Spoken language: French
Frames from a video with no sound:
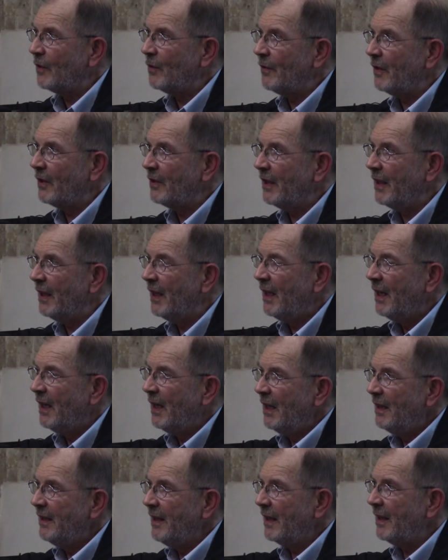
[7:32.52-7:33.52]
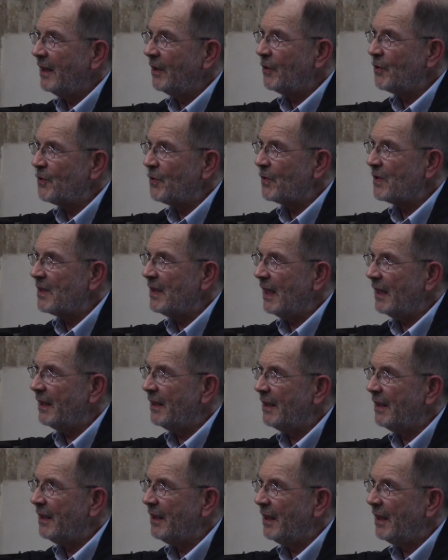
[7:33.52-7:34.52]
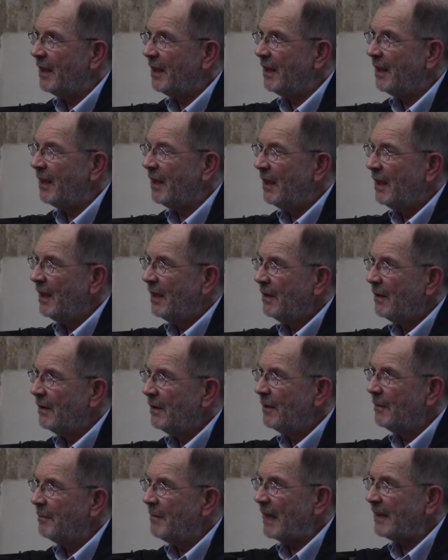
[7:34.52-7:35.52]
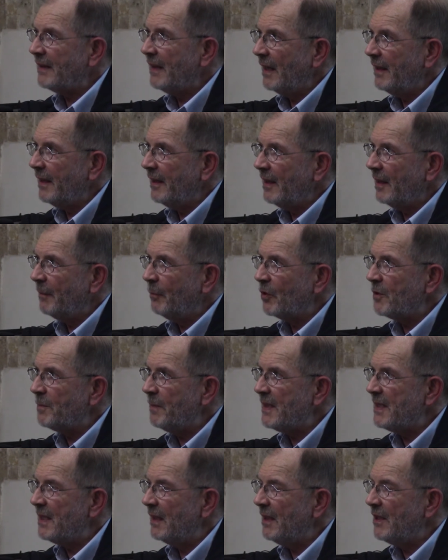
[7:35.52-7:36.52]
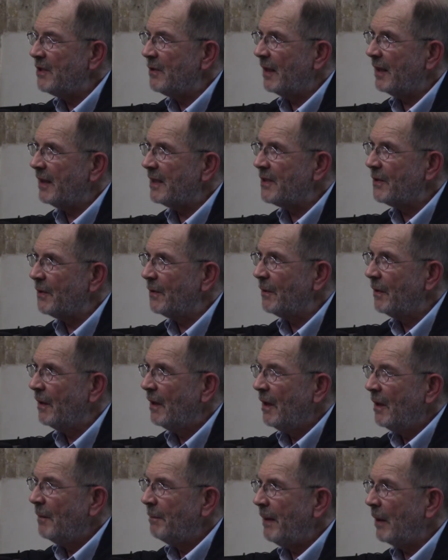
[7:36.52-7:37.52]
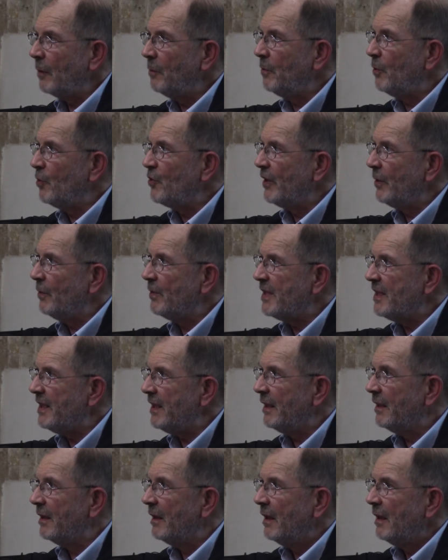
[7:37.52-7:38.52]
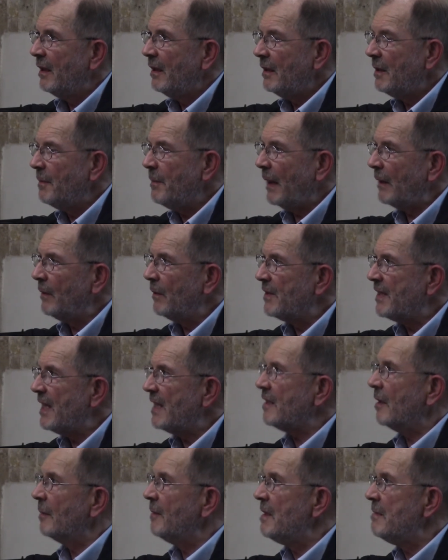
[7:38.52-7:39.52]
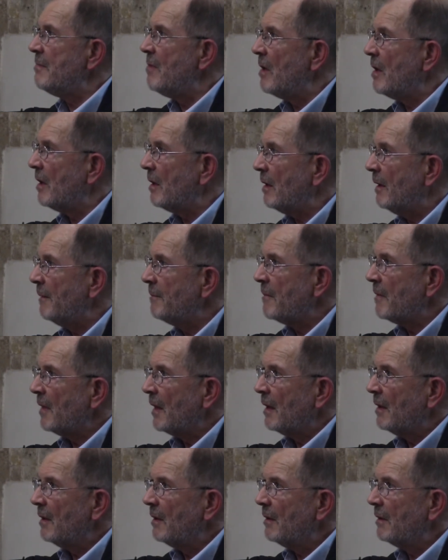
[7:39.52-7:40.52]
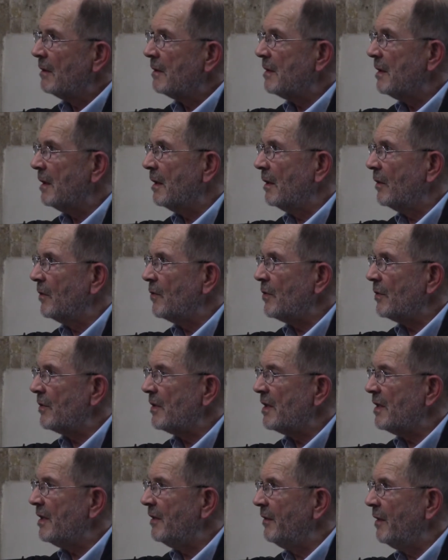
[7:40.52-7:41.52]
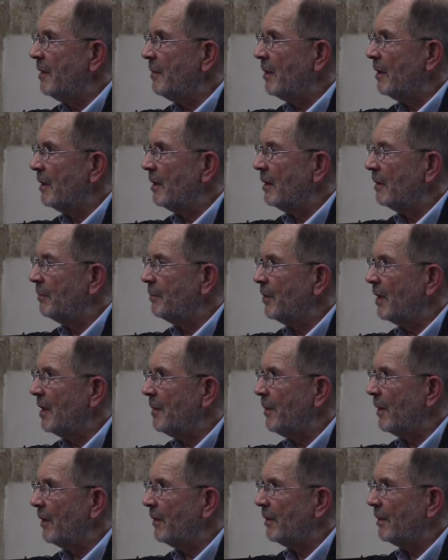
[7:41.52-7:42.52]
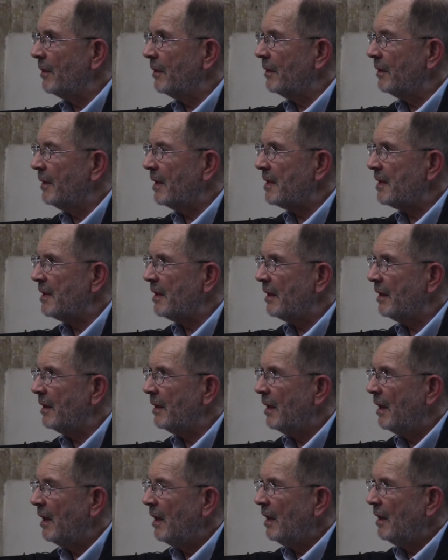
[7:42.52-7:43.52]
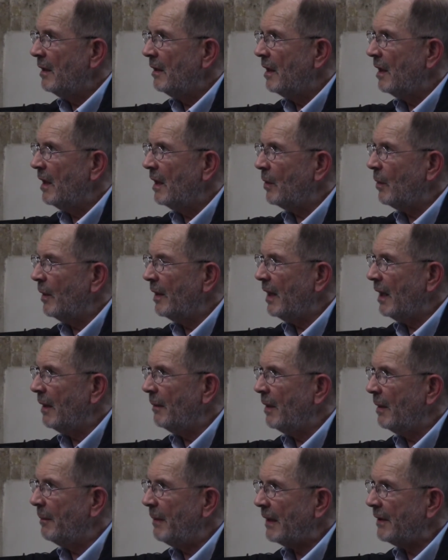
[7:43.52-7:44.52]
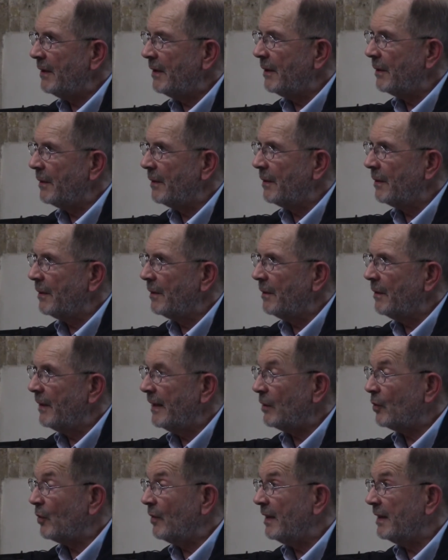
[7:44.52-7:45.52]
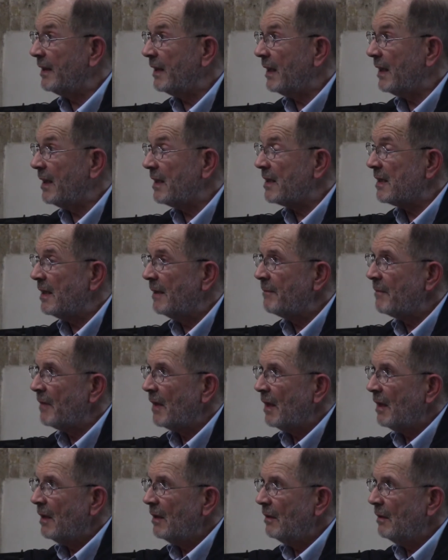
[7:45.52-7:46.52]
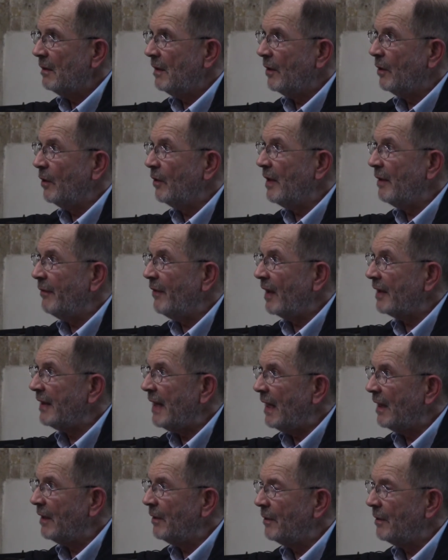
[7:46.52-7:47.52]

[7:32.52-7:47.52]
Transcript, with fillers: de Vendée. Il y a quelque chose là qui est. Euh, Martin, qui est un bon spécialiste de la question, parle de génocide. Il parle de 500 000 morts. c'est quelque chose, c'est évidemment, pour l'époque, d'assez euh, incroyable à partir euh, de 93, les euh, colonnes infernales